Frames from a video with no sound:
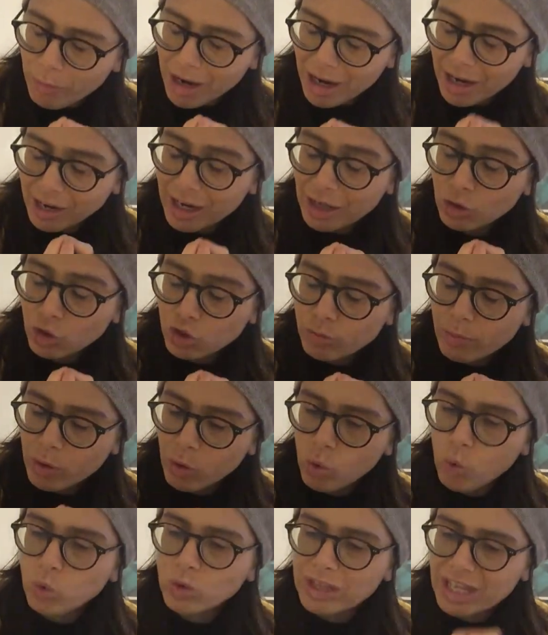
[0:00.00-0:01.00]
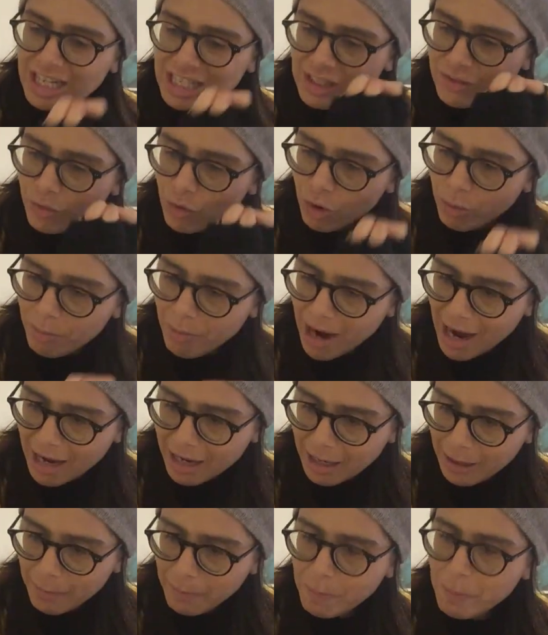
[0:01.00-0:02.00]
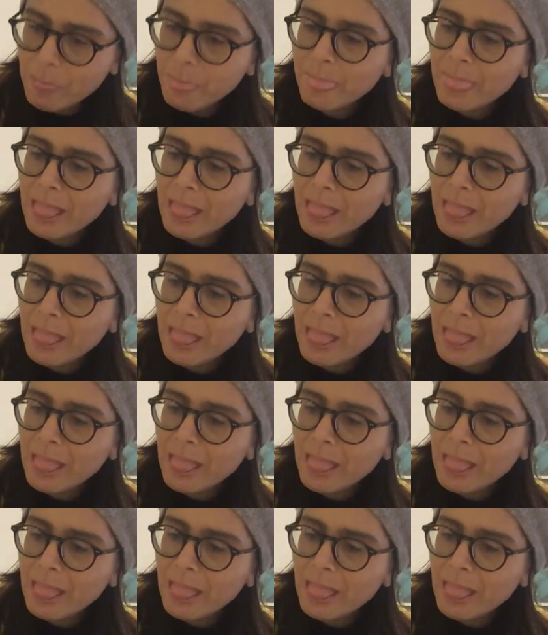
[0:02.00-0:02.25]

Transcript: a Kadosh Barutu, trasformare